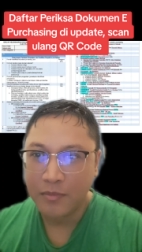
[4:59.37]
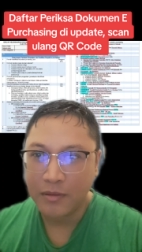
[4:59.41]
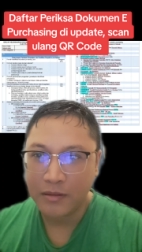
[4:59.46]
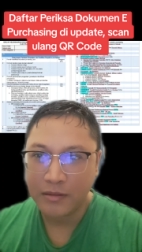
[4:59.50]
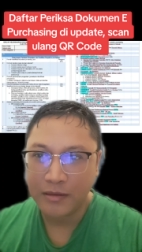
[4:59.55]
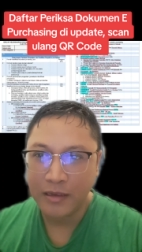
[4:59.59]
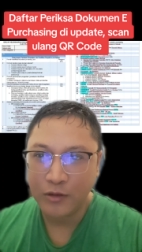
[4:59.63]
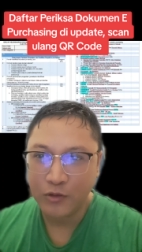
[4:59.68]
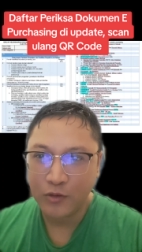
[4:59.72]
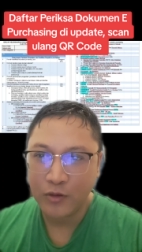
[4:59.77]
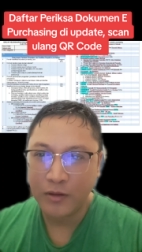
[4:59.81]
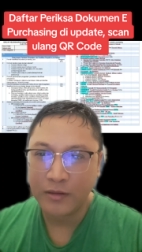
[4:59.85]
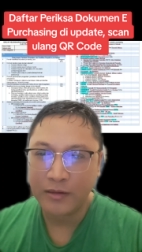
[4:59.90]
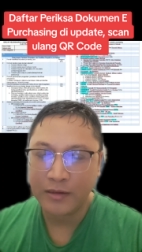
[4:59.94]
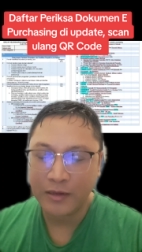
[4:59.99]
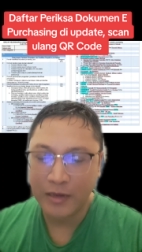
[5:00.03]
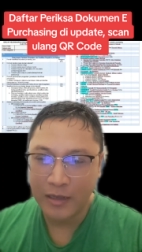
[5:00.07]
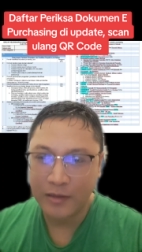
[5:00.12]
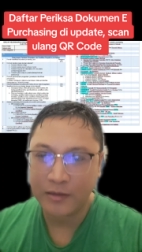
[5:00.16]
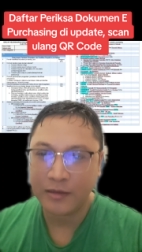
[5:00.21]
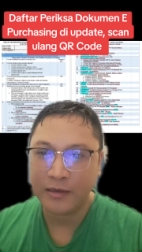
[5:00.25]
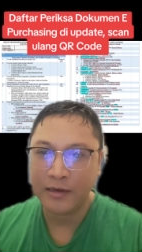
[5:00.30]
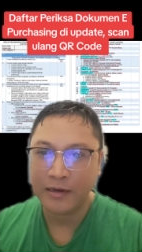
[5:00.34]
maksudnya juga
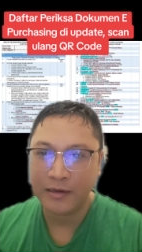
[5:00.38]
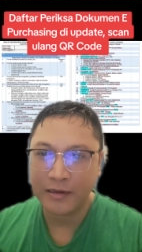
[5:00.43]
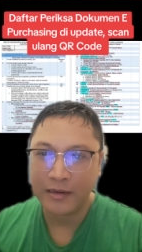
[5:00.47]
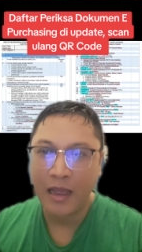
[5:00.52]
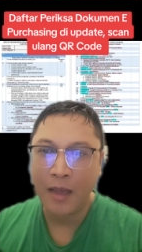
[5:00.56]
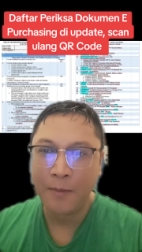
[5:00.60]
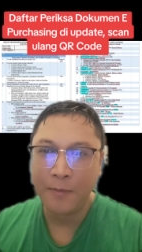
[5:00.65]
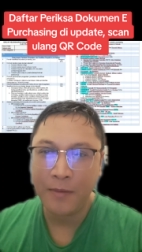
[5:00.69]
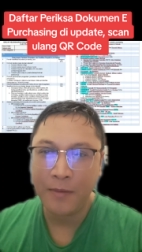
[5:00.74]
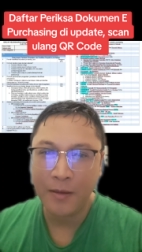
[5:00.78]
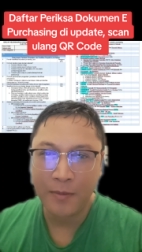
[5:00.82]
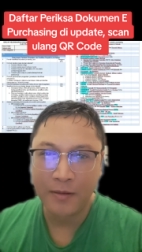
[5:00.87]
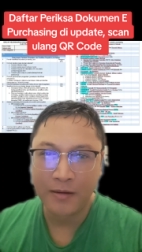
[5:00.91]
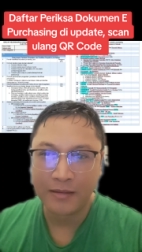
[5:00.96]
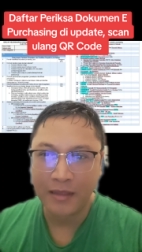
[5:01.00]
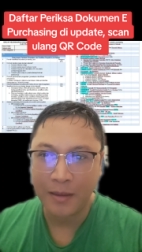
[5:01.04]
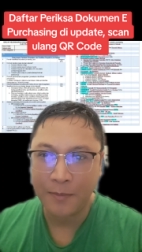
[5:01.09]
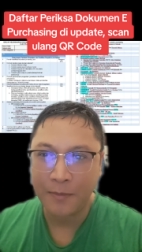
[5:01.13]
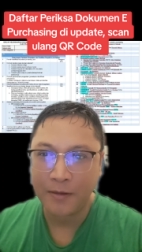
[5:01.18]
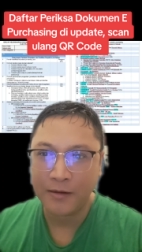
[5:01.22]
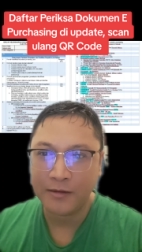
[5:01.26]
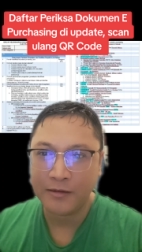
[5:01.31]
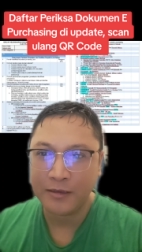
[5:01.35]
dilengkapi
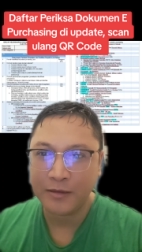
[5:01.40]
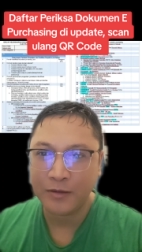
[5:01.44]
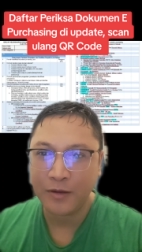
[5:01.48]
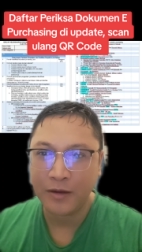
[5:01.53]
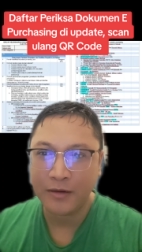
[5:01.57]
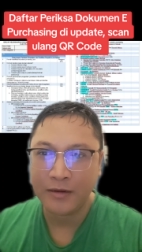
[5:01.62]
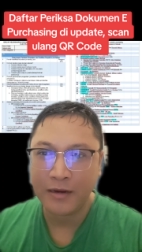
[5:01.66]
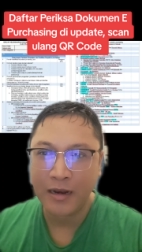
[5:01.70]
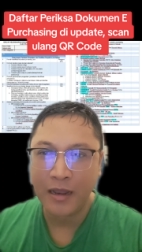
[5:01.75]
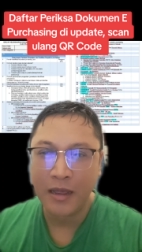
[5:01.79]
penetapan di situ